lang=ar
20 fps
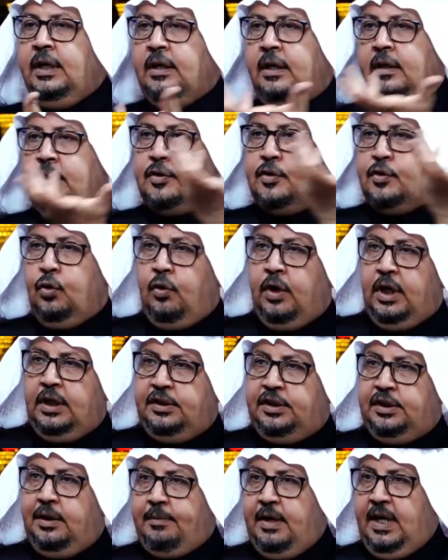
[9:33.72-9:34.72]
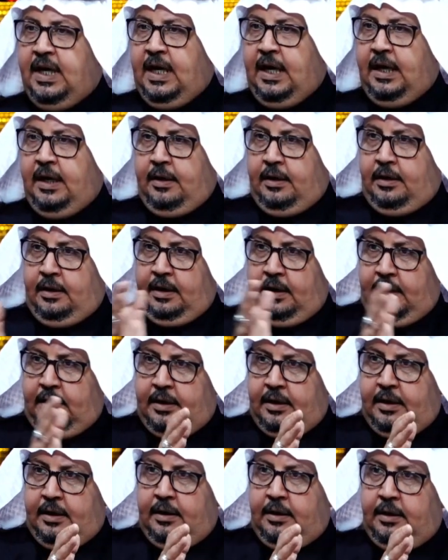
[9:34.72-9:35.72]
الصوره الجميله
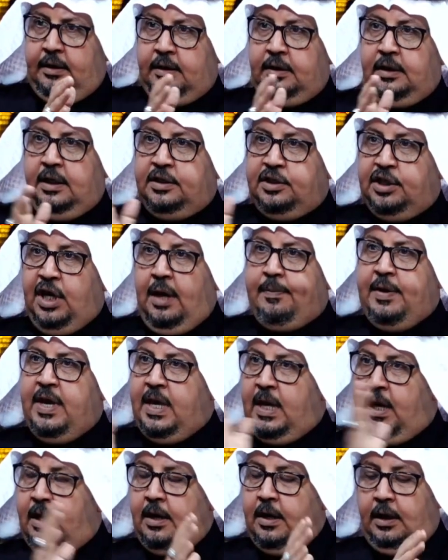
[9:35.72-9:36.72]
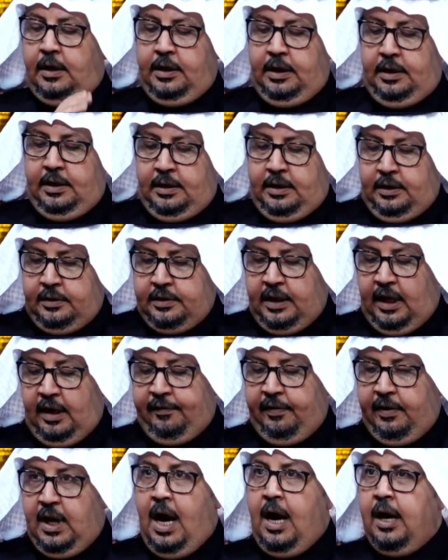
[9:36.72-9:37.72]
الايجابيه أكيد. إيه.
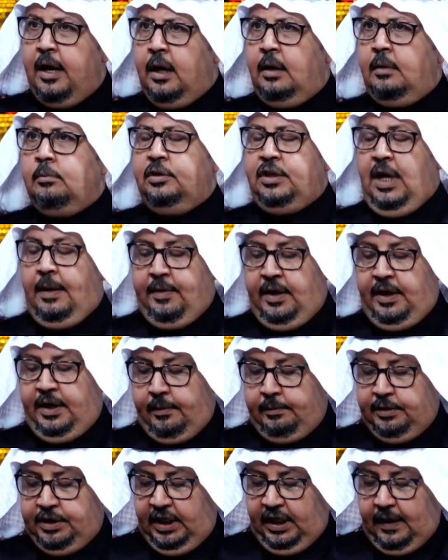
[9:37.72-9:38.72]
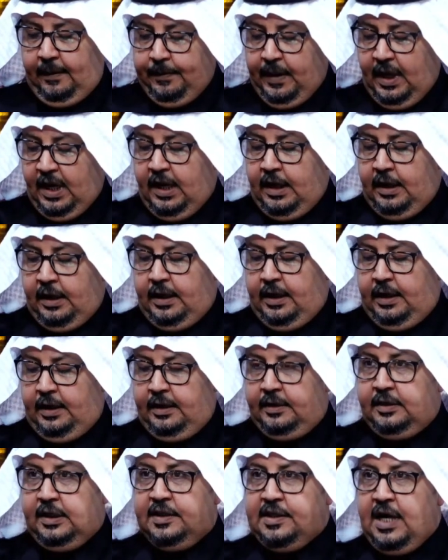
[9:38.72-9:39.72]
للطرف الاخر المتابع لنا بشكل
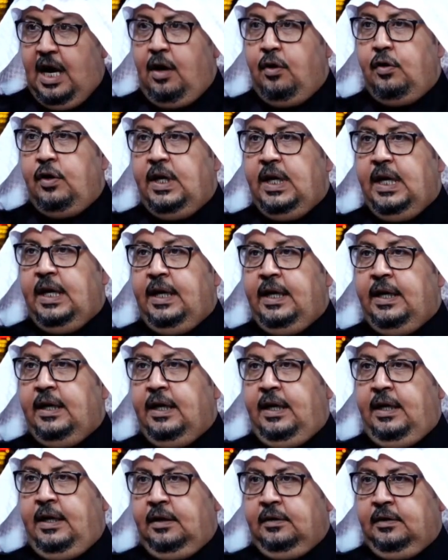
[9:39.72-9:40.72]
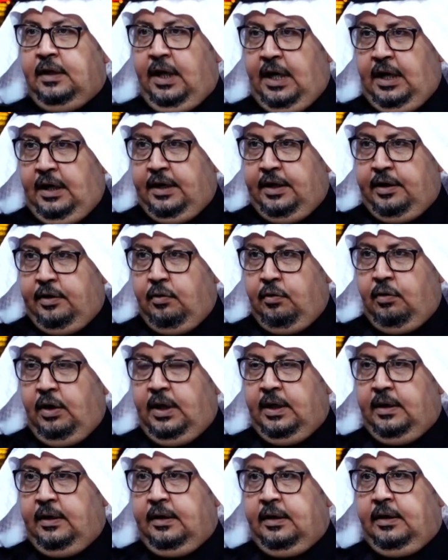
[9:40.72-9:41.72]
التساؤل اللي اللي انطرح اللي هو
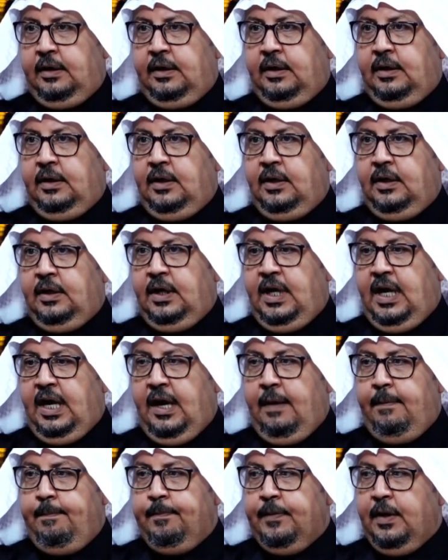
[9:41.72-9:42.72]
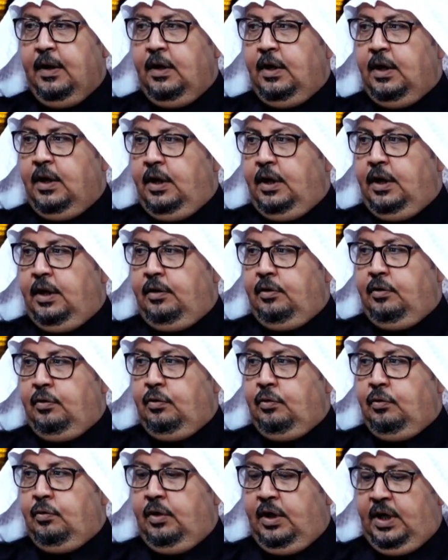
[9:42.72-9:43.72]
الاهم
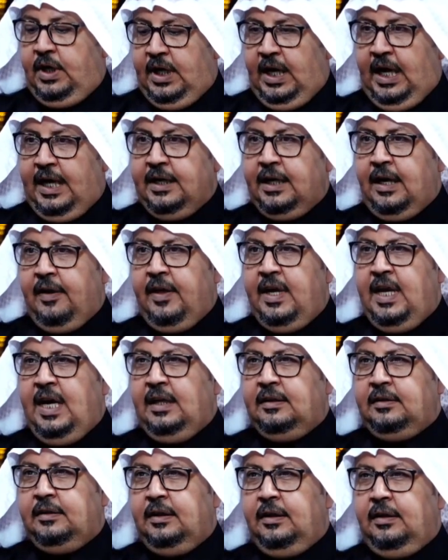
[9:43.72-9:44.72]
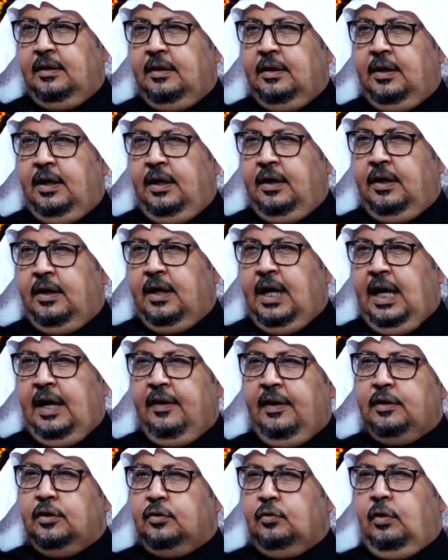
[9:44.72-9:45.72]
انه آه، عن قضيه آه،
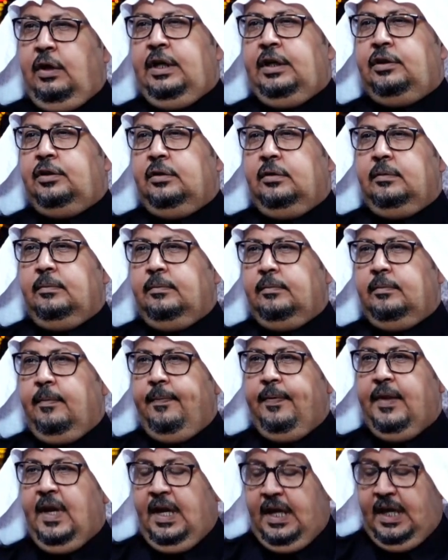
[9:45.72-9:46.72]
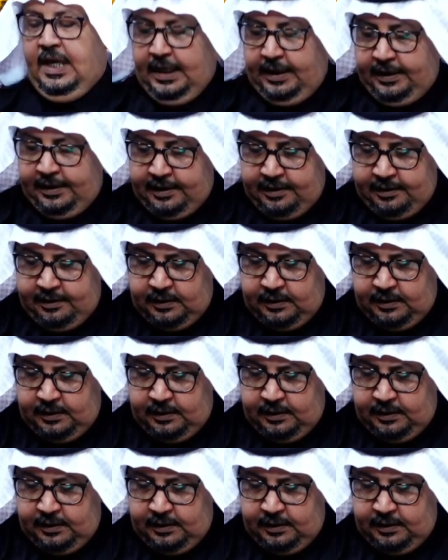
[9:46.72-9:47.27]
ركضه التويلج نعم يعني